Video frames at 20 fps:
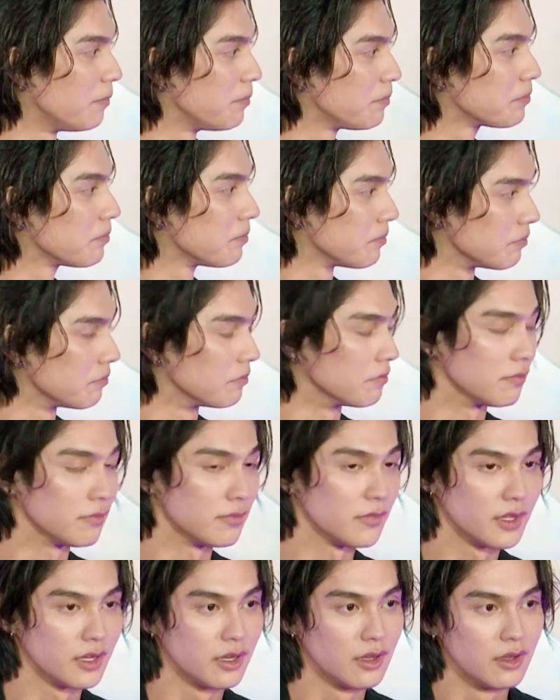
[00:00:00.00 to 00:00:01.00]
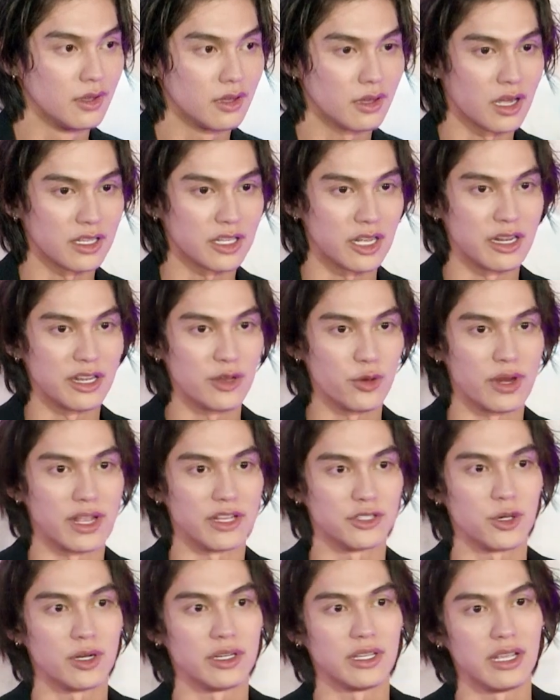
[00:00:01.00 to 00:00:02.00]
ถึงไหนแล้วก็ตอนนี้อยู่ใน
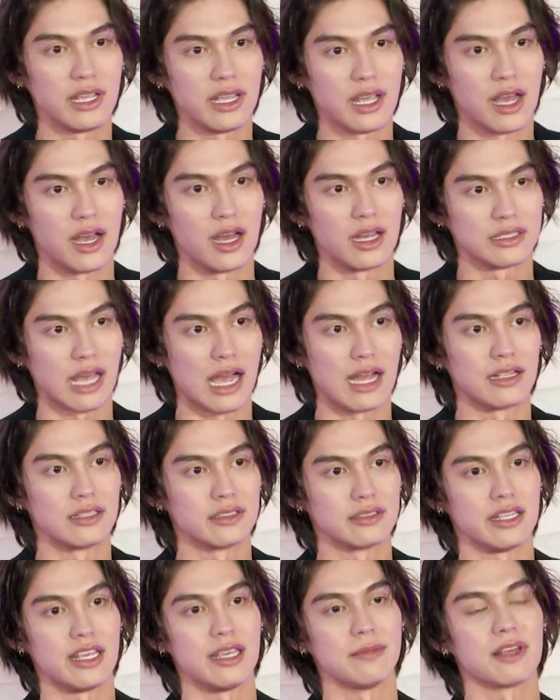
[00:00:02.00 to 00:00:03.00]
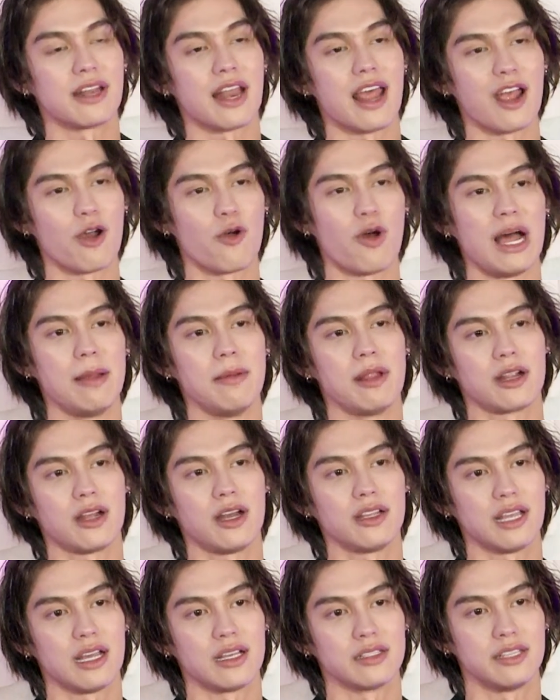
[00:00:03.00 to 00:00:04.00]
ช่วงที่ทางทีมทนายความแล้วก็
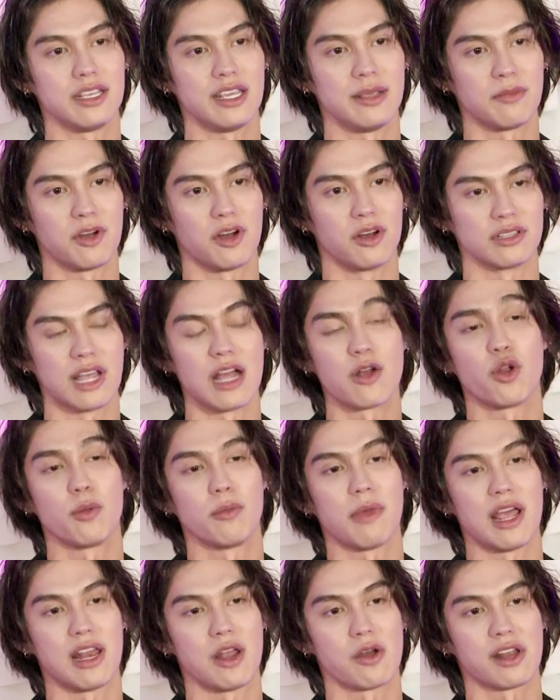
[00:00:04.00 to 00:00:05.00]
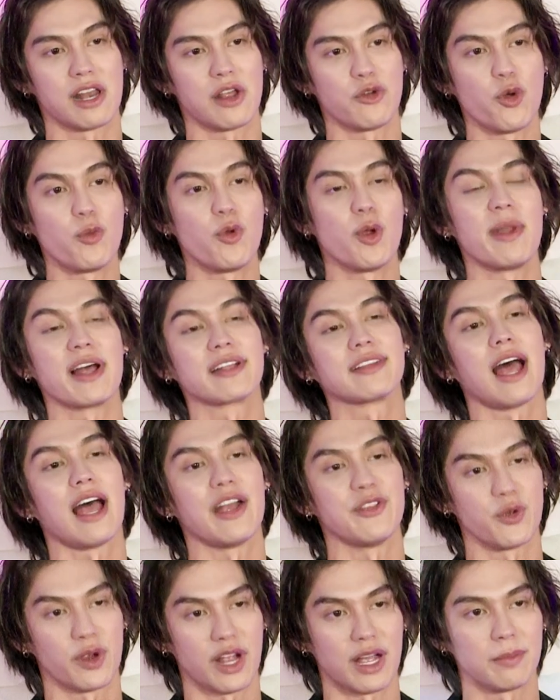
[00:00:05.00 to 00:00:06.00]
ทางทีมของทางกฎหมายเรากำลังรวบรวมหลักฐา
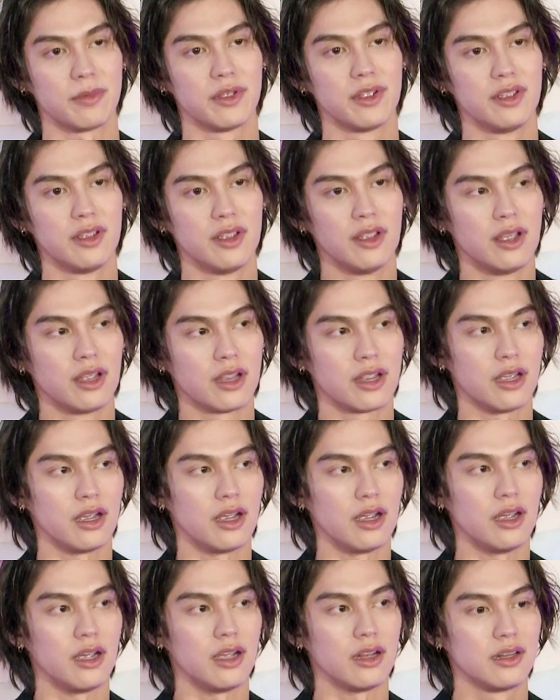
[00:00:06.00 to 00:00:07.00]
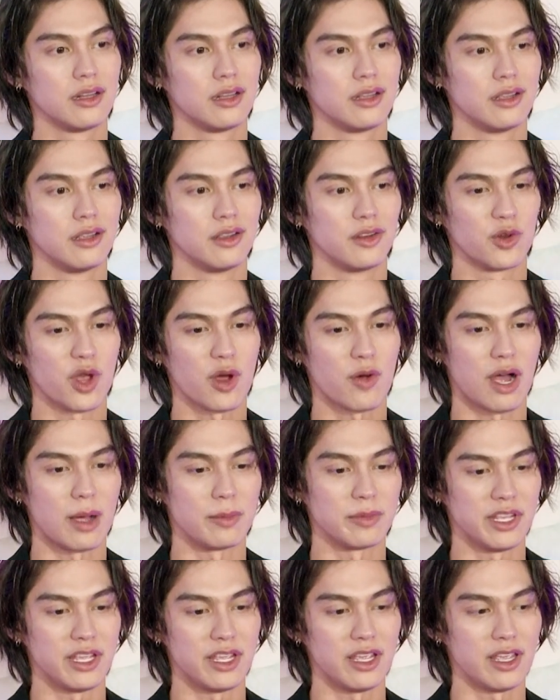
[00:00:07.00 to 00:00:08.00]
นอยู่ครับ คือด้วยความ
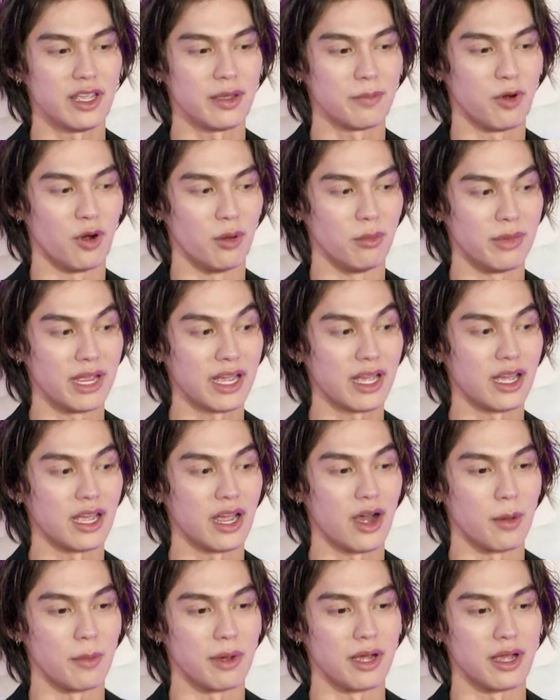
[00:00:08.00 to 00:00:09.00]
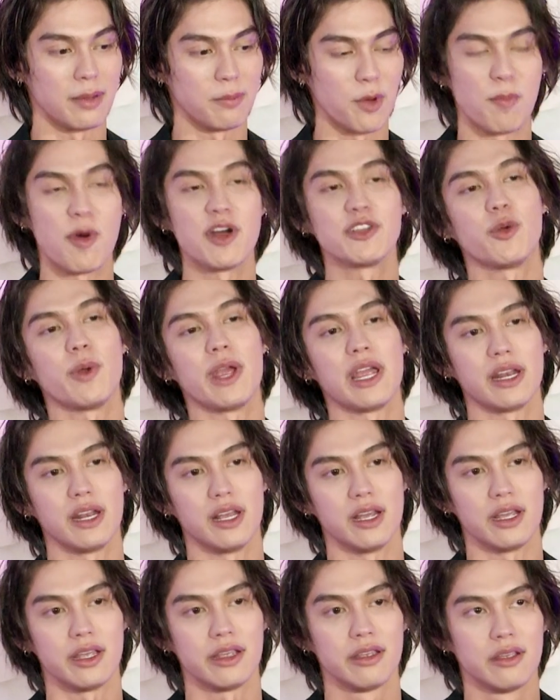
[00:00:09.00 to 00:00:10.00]
ที่ผมไม่เคยออกมา ปกป้องตัวเอง
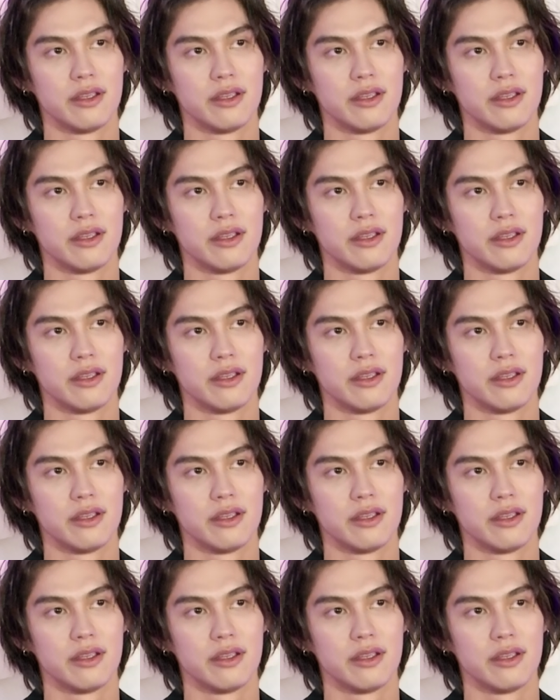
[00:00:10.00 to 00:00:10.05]
เลย